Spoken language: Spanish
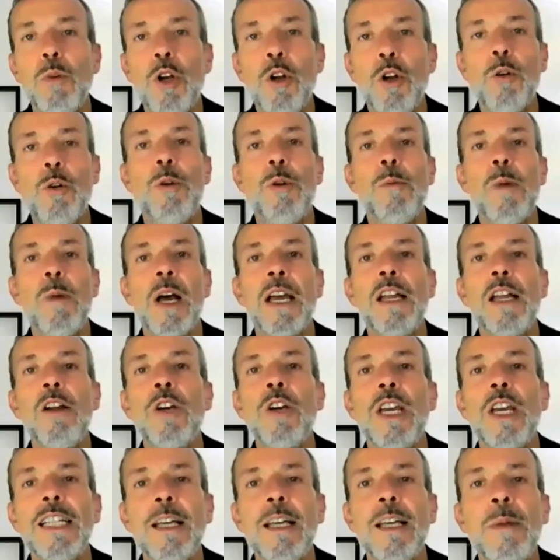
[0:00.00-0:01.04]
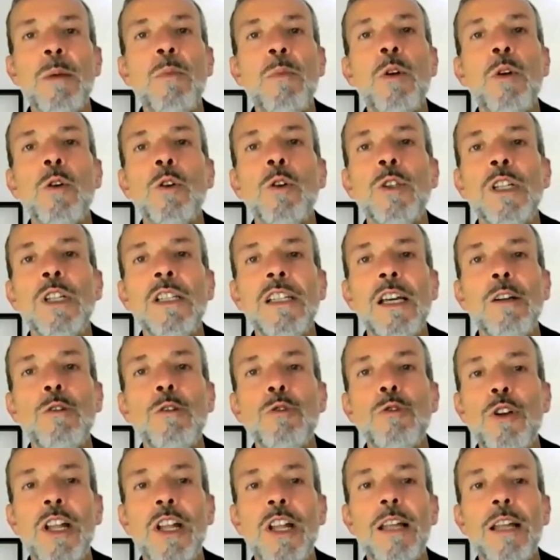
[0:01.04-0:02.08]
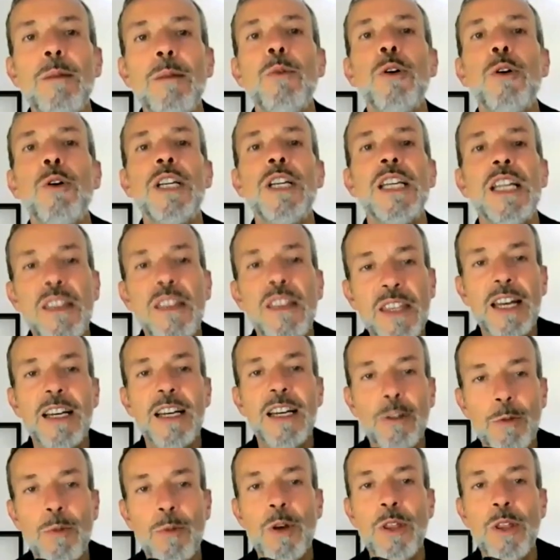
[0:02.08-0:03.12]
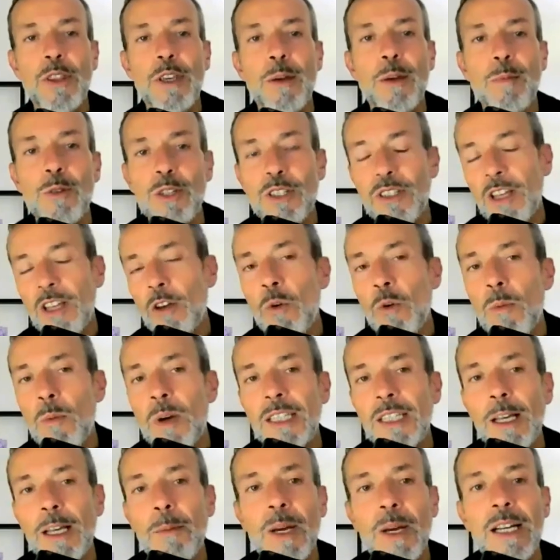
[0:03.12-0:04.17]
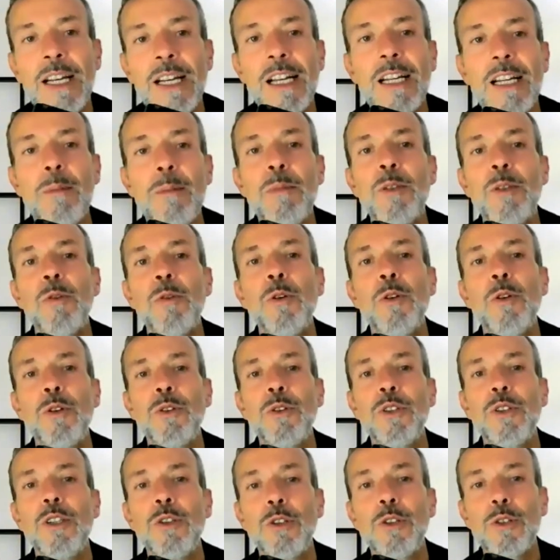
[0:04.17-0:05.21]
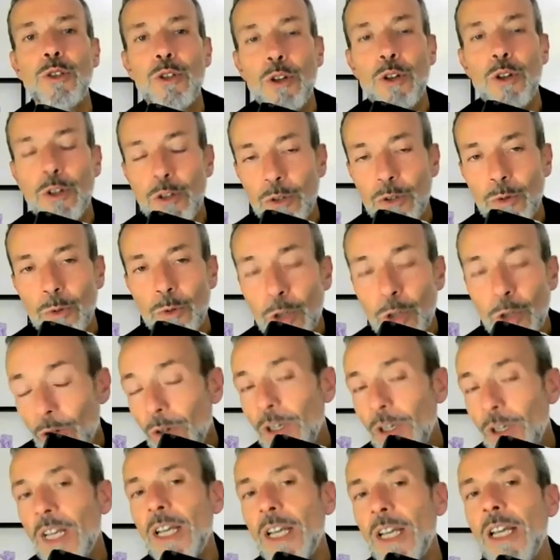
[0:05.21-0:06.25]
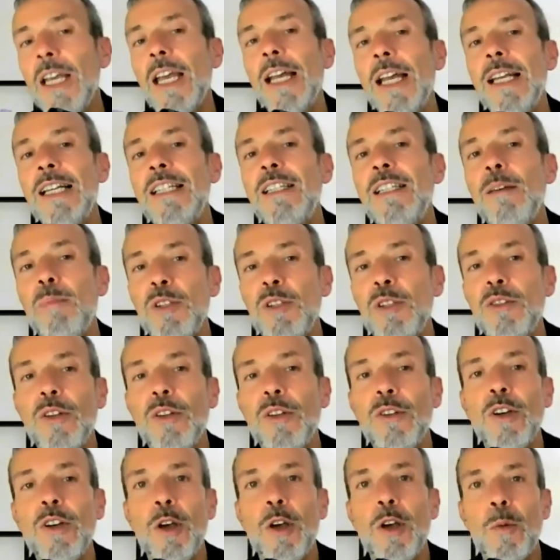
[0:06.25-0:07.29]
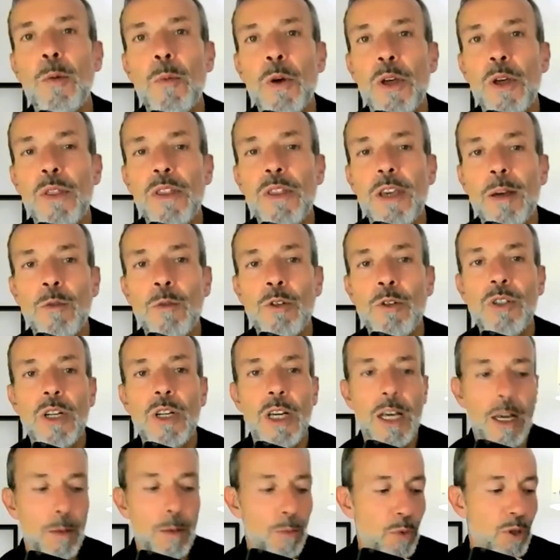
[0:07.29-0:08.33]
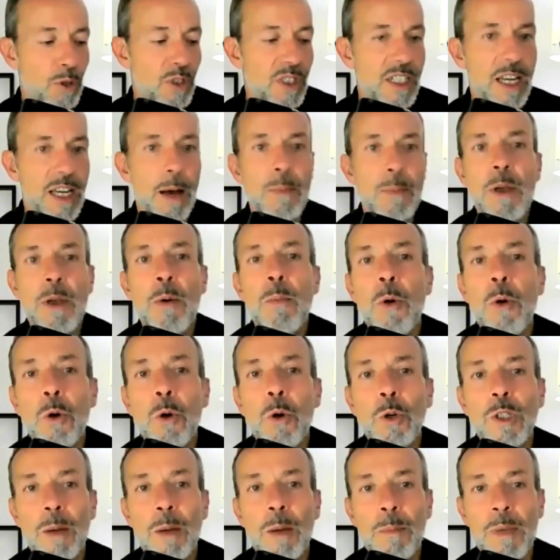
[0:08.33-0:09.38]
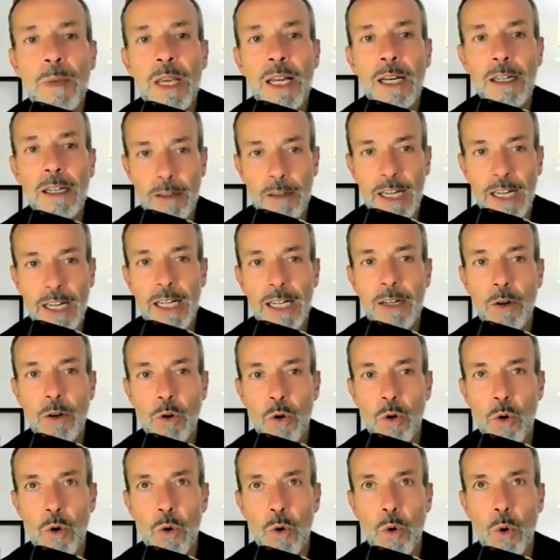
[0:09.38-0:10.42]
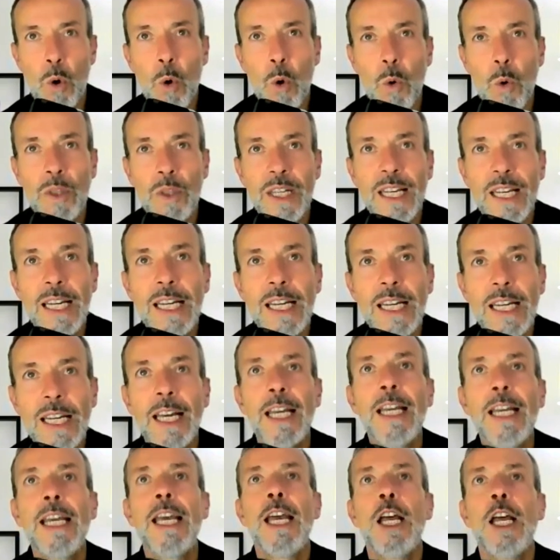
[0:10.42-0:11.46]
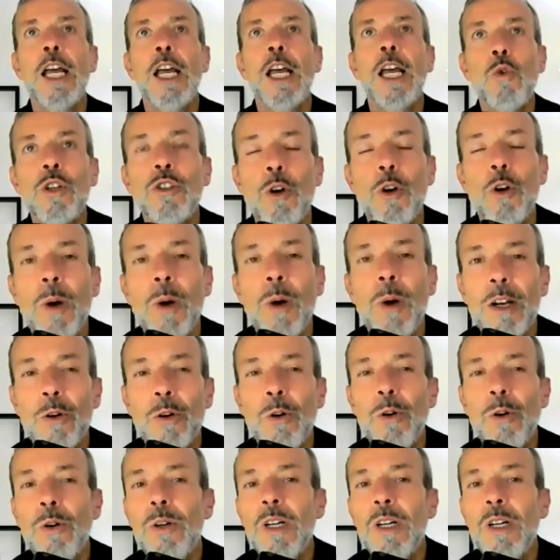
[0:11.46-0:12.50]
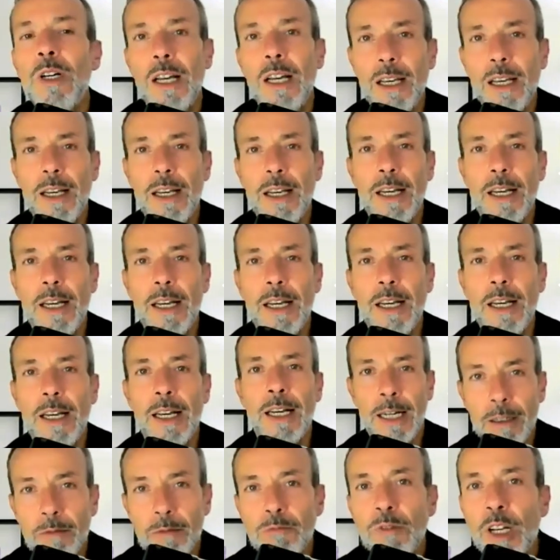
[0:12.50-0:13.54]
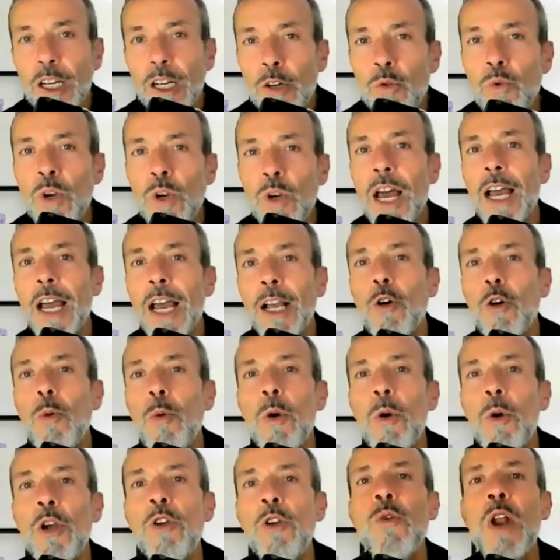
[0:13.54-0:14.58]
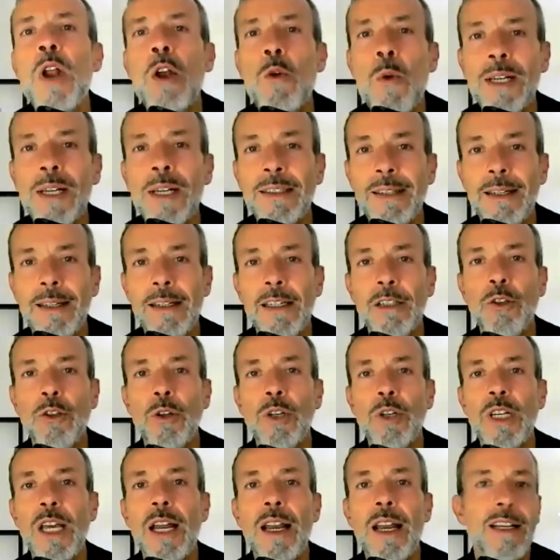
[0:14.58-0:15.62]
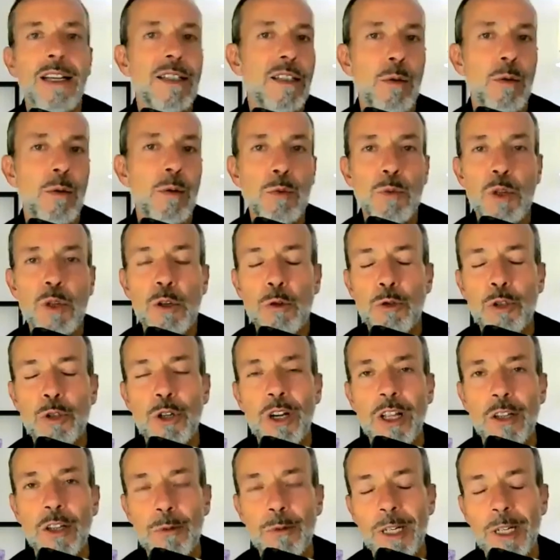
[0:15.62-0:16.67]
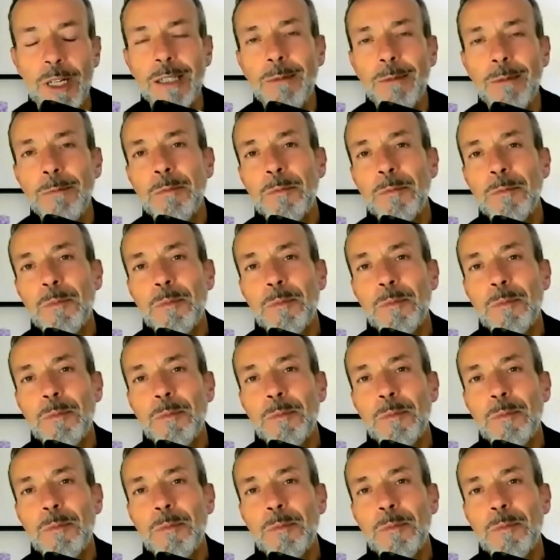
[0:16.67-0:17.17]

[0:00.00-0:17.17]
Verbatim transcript: Bueno, me imagino que también muy contenta e ilusionada por iniciar, como decíamos, esta nueva etapa en el capítulo 201, en este episodio que, como decíamos, pues cambia un poco también ¿eh? o, dirige nuestro barco eh, en una, como en una nueva trayectoria, en la que estamos muy ilusionados, ¿verdad?